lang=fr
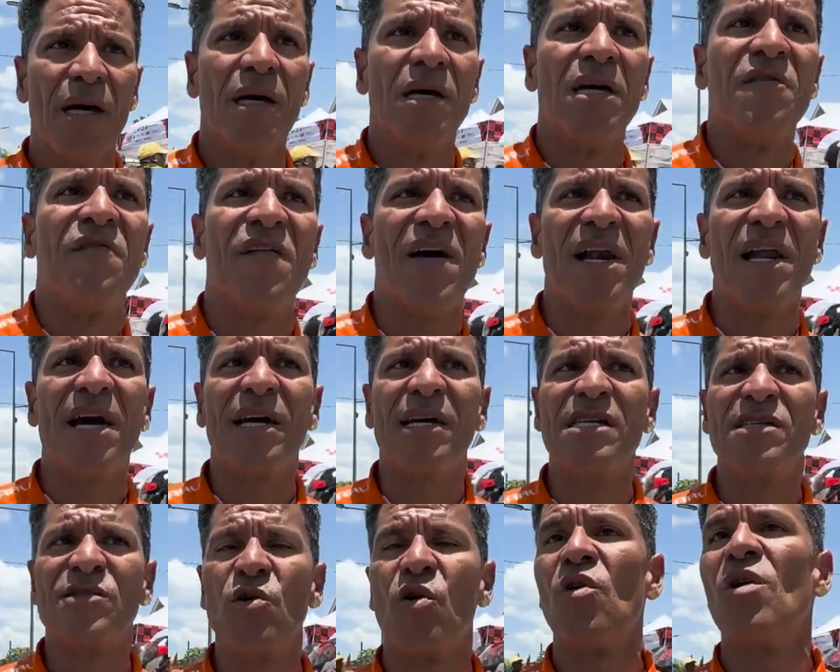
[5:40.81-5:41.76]
Il fallait
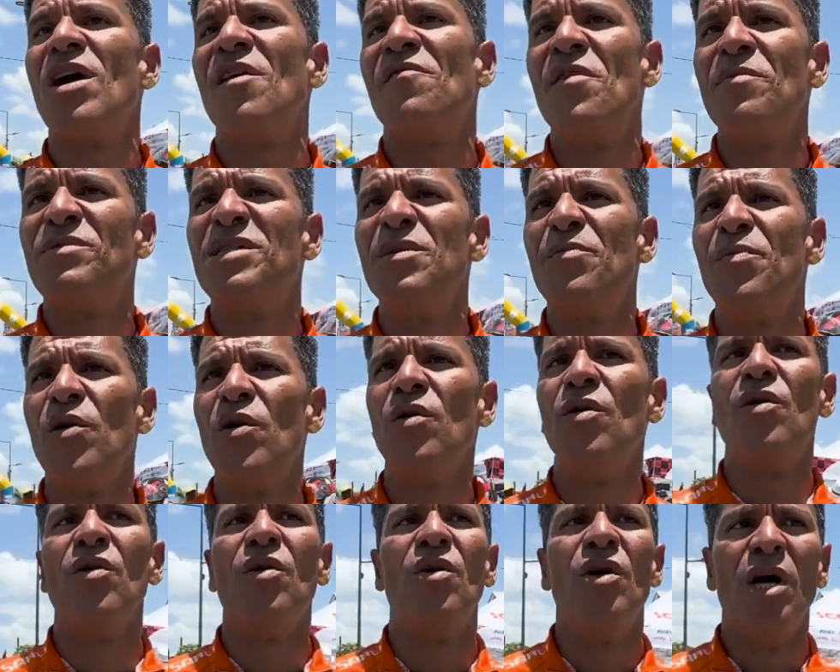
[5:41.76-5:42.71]
qu'il se relève un petit
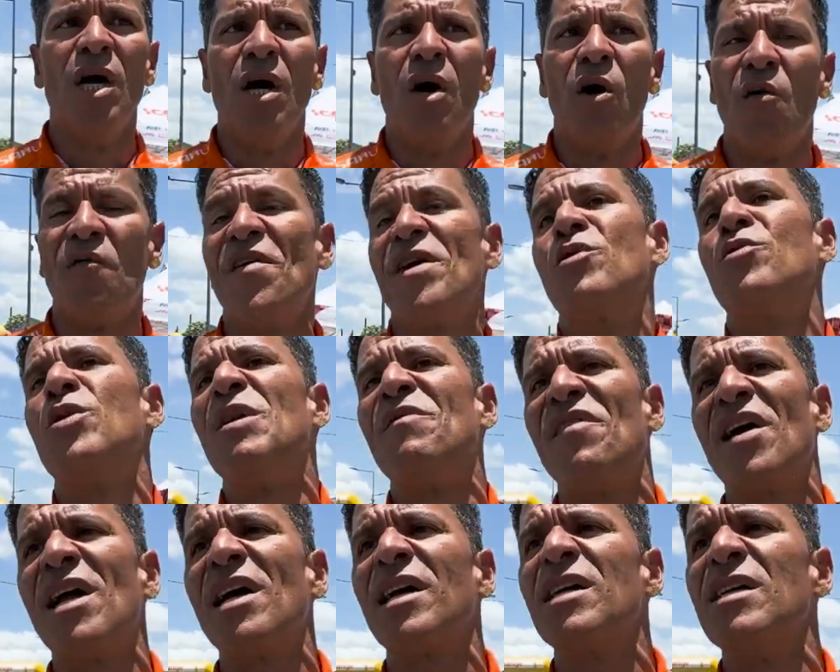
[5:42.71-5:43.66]
peu. Au fait, il
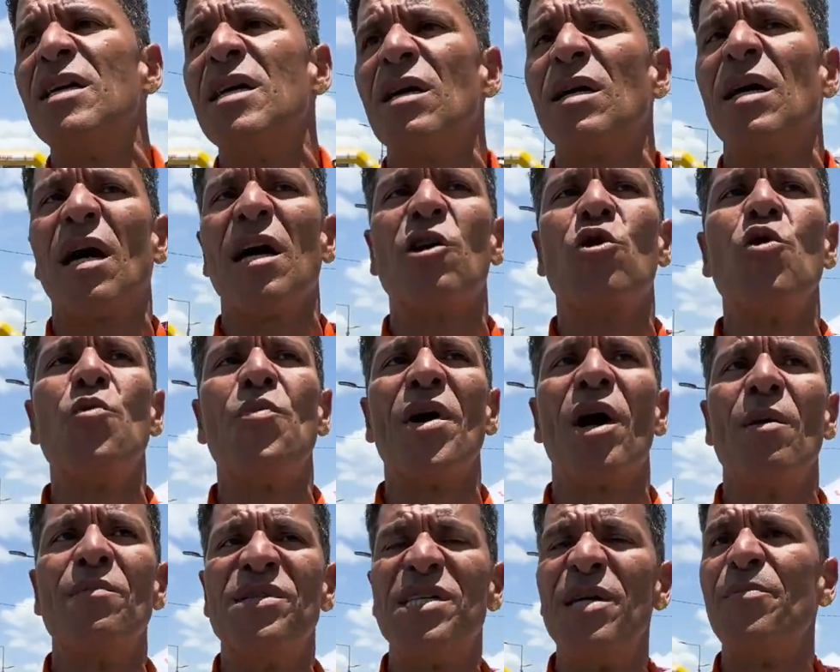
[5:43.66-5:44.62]
fallait qu'il
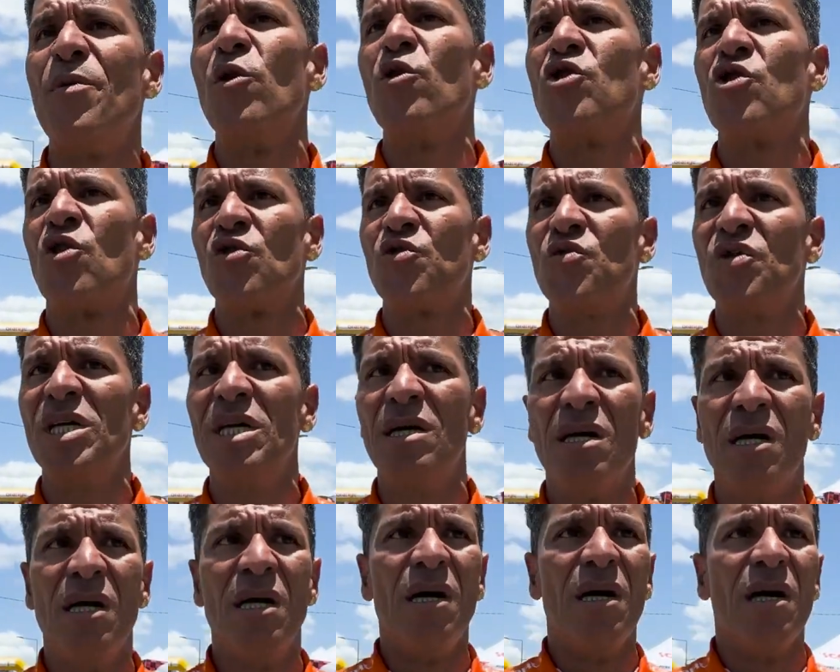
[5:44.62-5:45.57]
récupère un petit peu aujourd'hui.
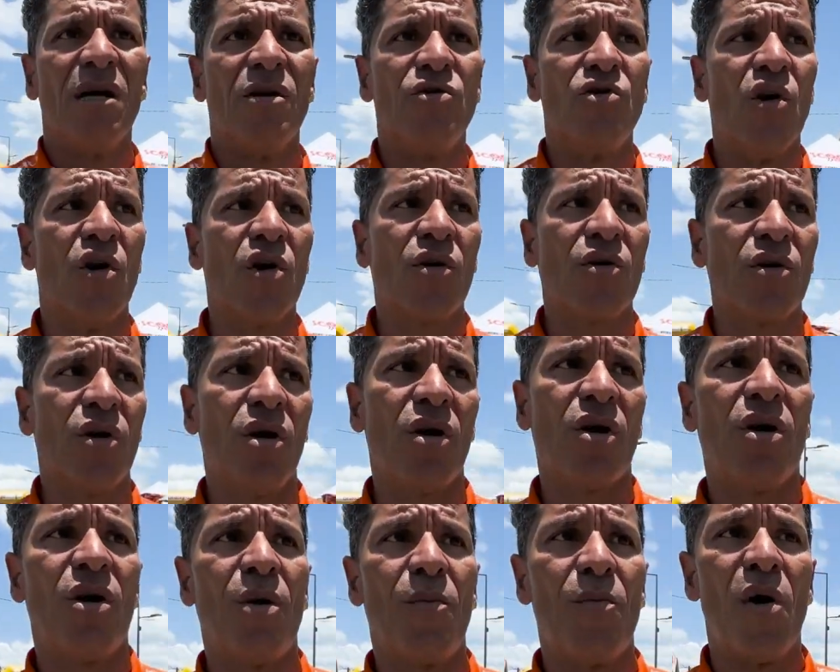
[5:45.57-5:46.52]
Donc,
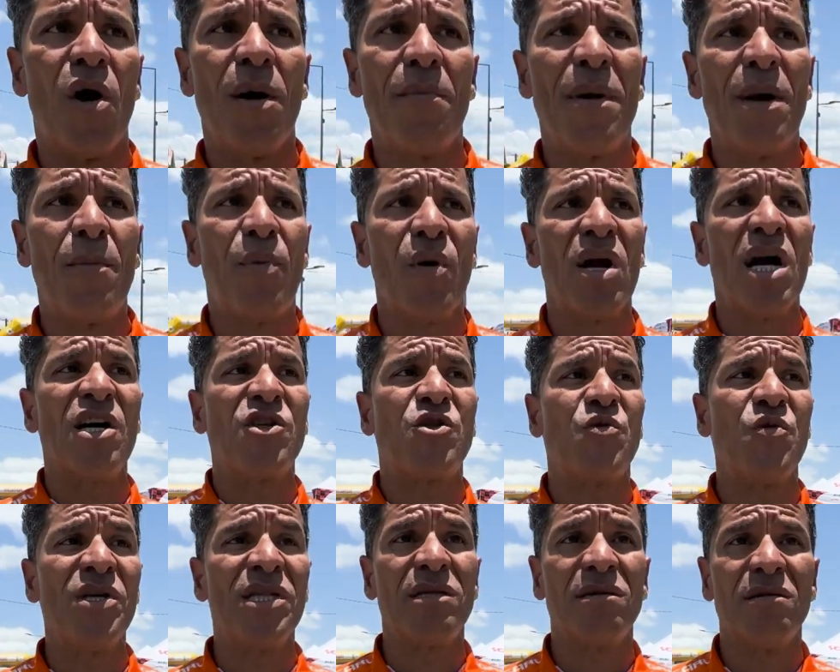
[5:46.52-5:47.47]
bon, eh ben, pour la
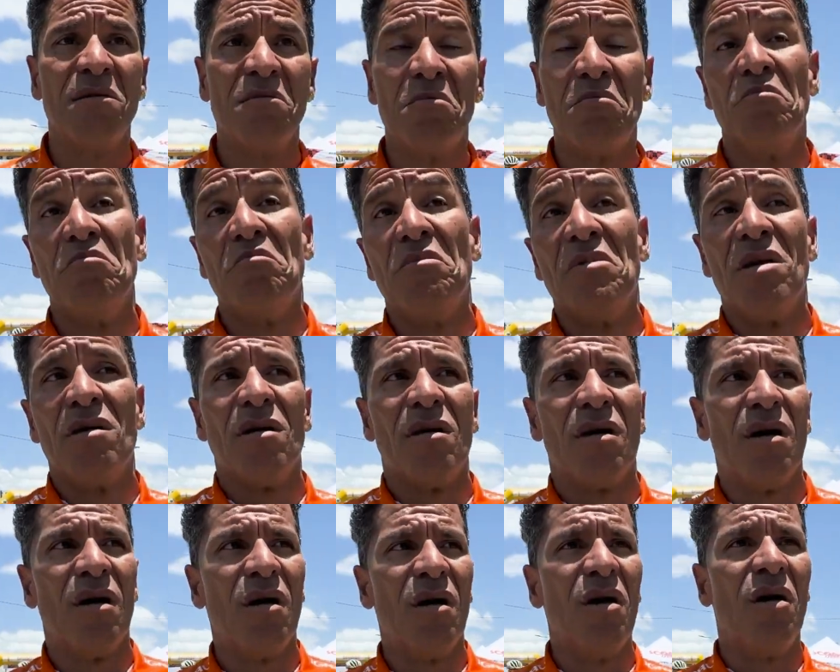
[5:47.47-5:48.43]
suite,
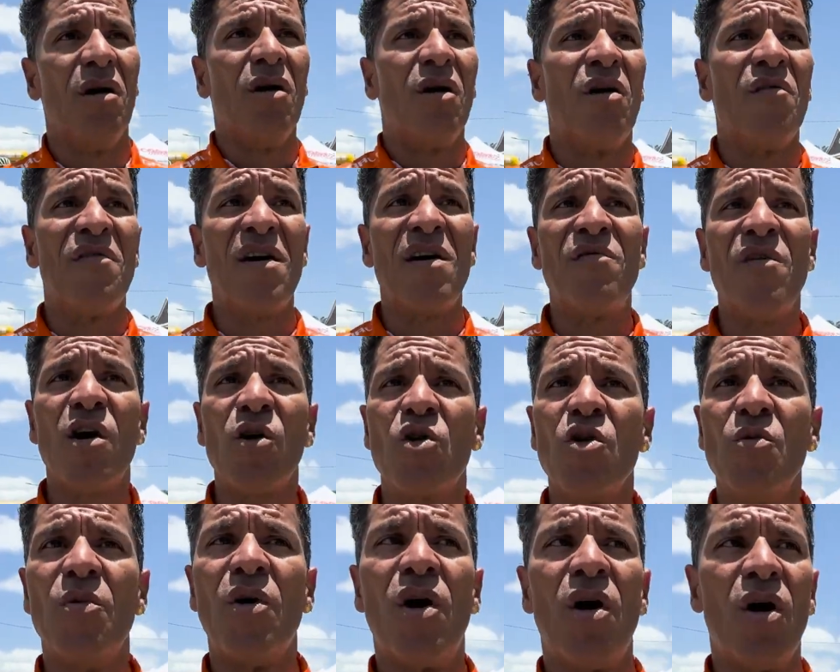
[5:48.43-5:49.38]
on va voir
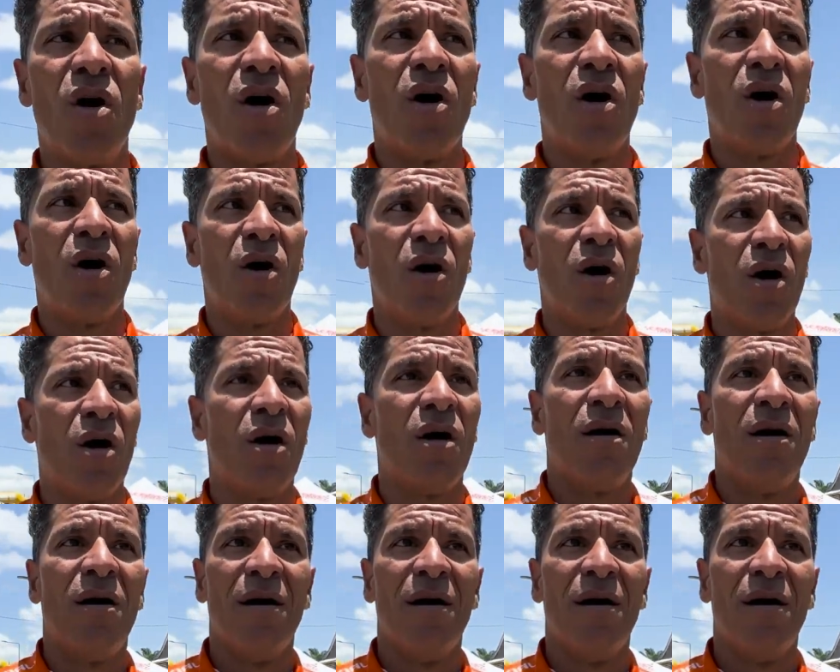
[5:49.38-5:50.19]
comment,